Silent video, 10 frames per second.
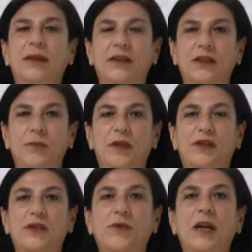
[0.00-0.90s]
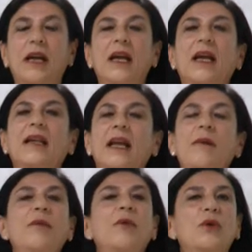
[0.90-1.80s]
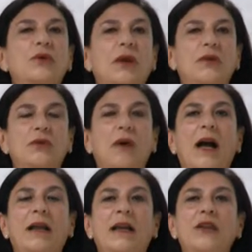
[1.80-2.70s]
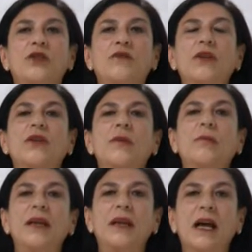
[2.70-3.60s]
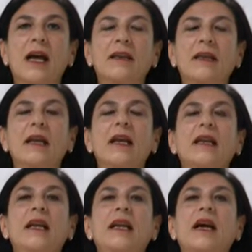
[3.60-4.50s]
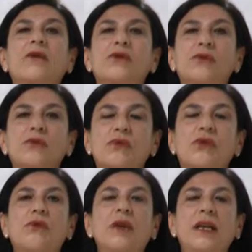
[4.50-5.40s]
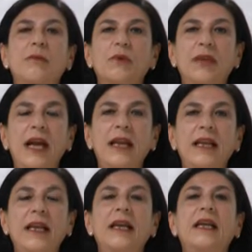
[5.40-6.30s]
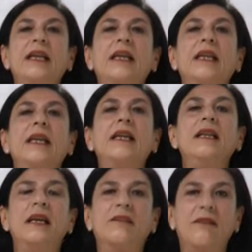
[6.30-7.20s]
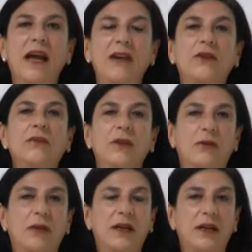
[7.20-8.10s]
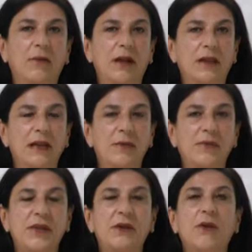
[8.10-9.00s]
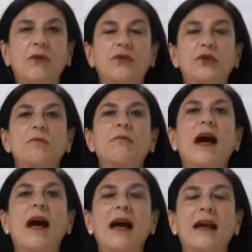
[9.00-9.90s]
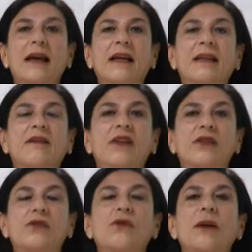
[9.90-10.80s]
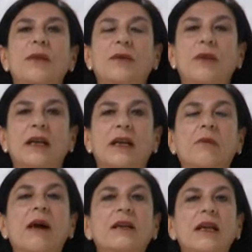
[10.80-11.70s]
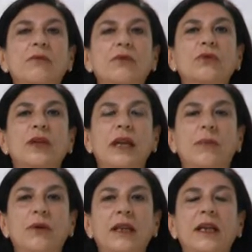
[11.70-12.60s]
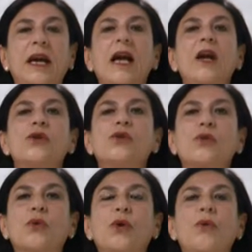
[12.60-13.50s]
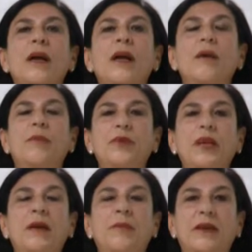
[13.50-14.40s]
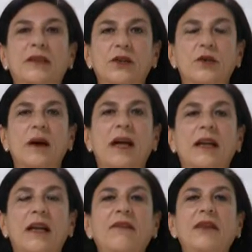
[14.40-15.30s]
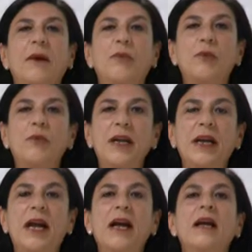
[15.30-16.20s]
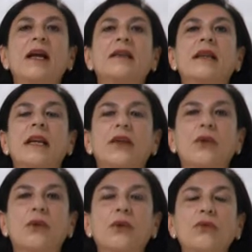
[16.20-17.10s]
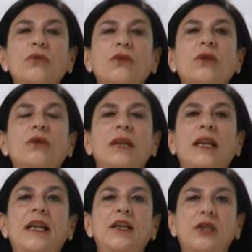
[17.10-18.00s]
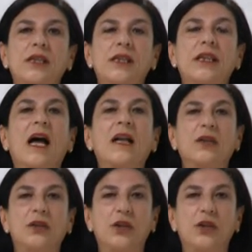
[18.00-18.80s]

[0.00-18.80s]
partecipazione, temi molto attuali che ci vedono impegnati nella costruzione di modelli di intervento per quel che riguarda gli psicologi, ma anche di riflessione per quel che riguarda il mondo della politica su come poter partecipare alla vita pubblica tenendo conto delle necessità di